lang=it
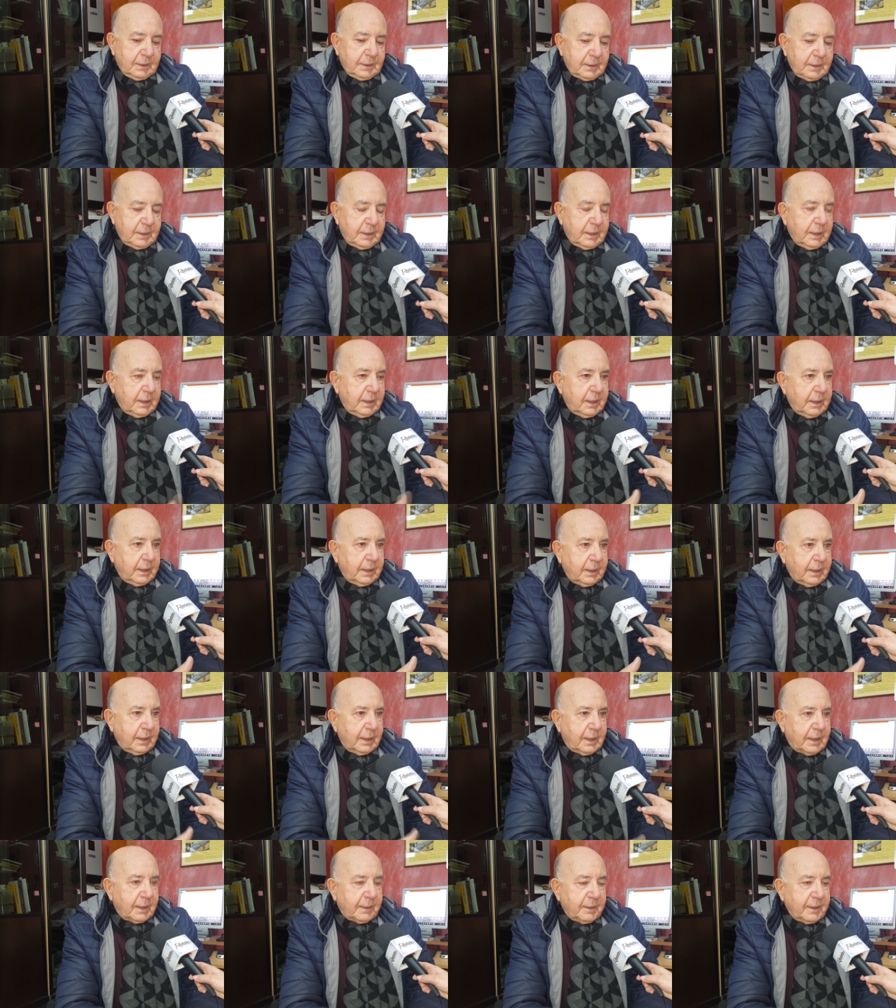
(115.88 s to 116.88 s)

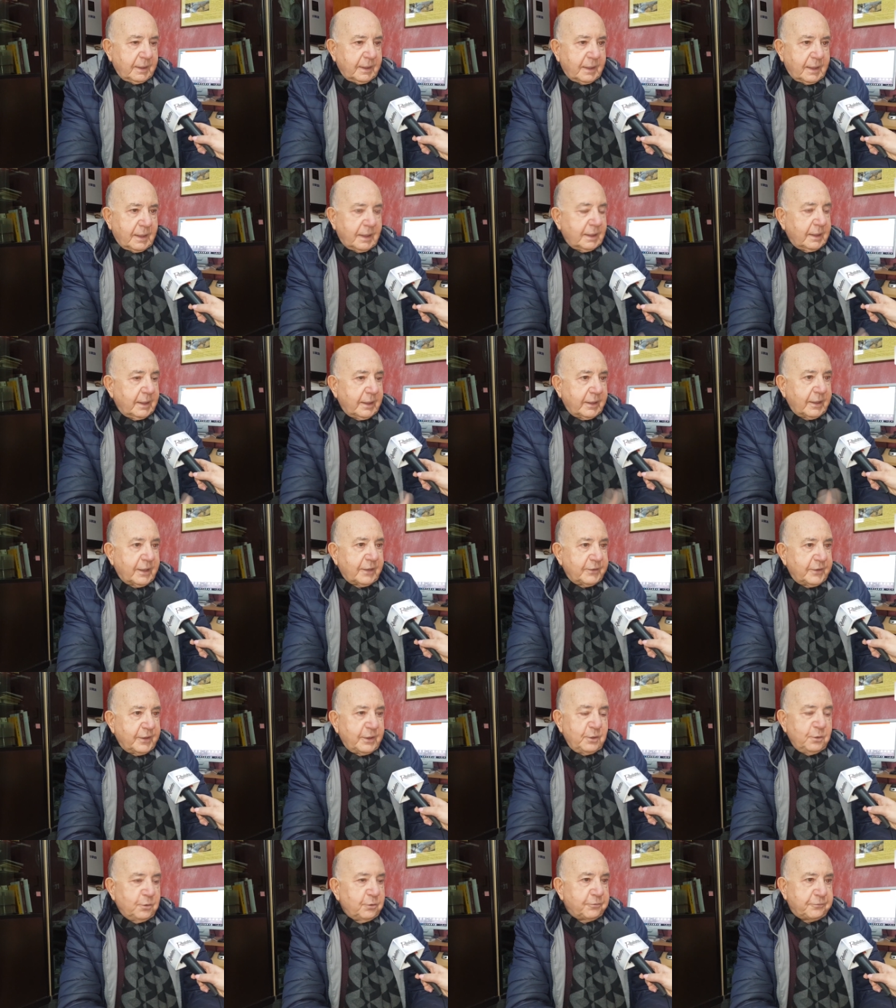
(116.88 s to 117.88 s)
eh, la eh, Galleria
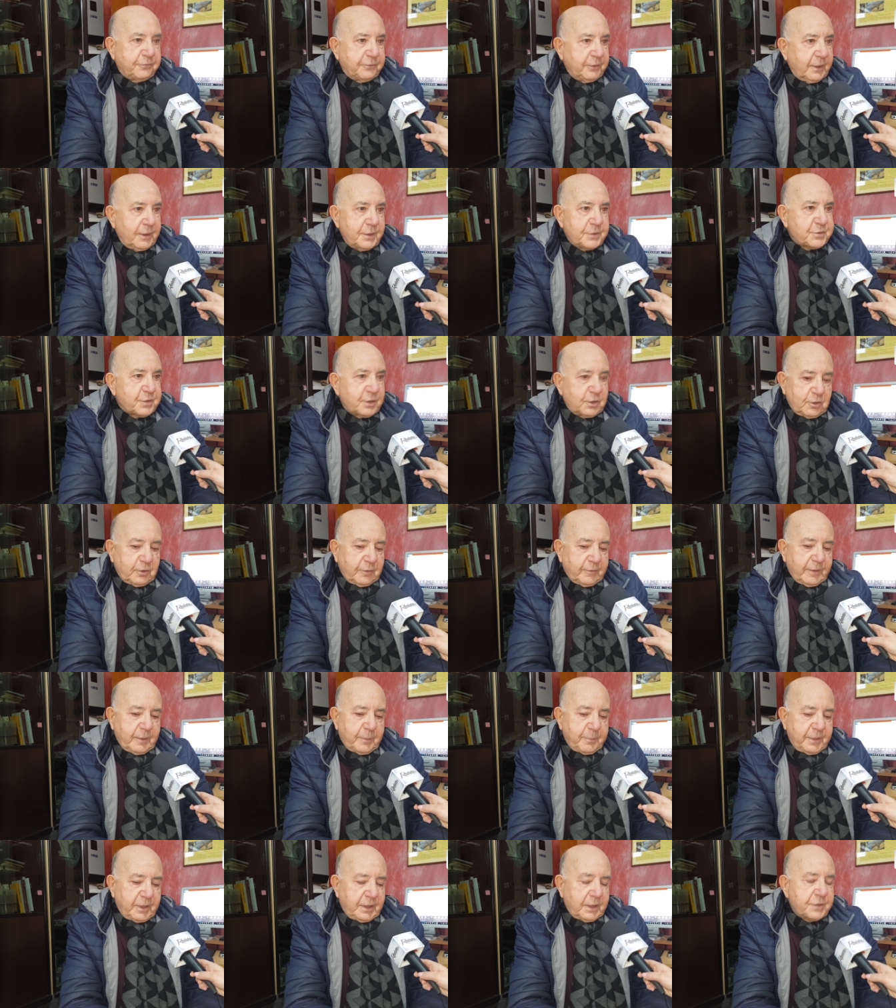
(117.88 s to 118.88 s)
degli Uffizi dove
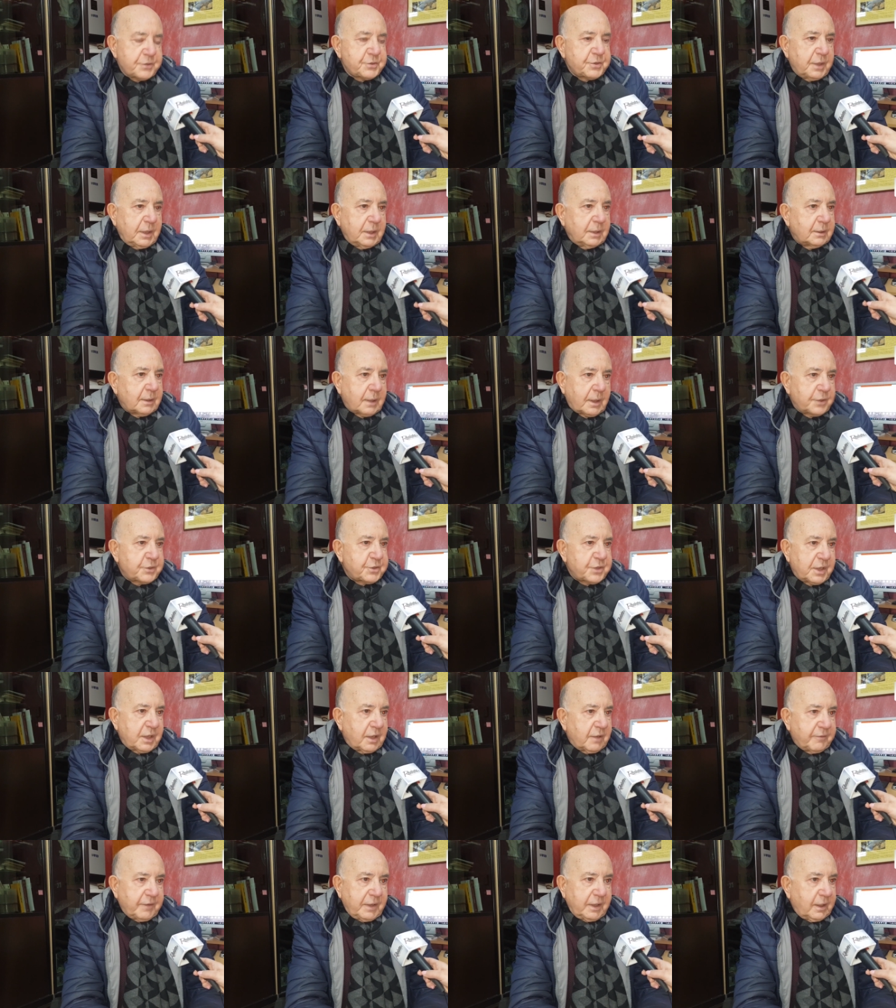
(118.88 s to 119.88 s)
appena si entra c'è
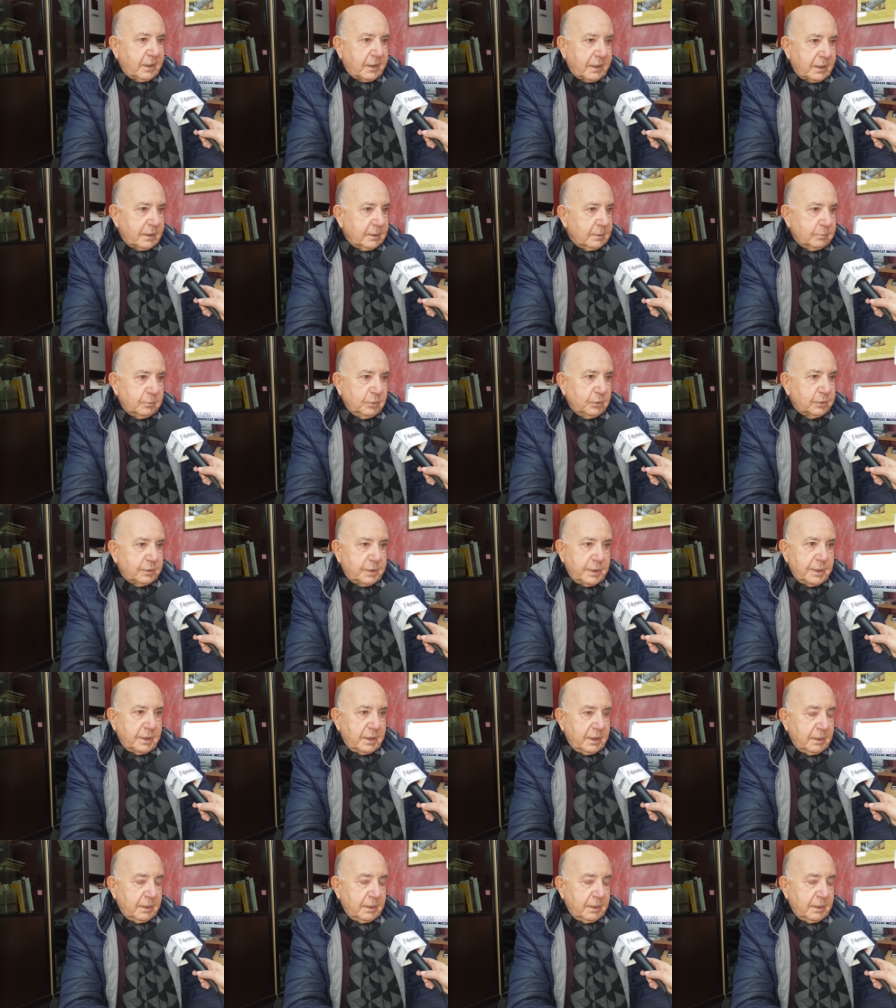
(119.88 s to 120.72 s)
la Venere di, Botti,